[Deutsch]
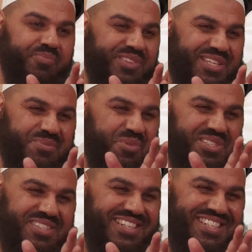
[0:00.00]
Das
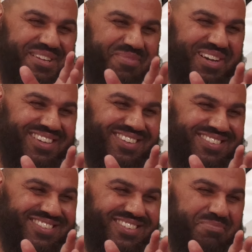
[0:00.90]
muss nicht immer
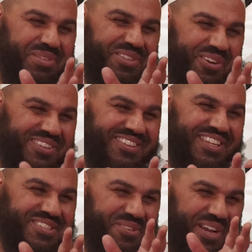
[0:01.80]
bedeuten,
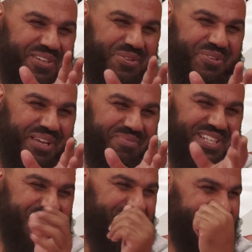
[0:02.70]
dass du ein guter
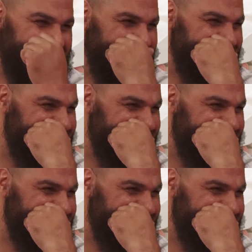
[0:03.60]
Mensch bist.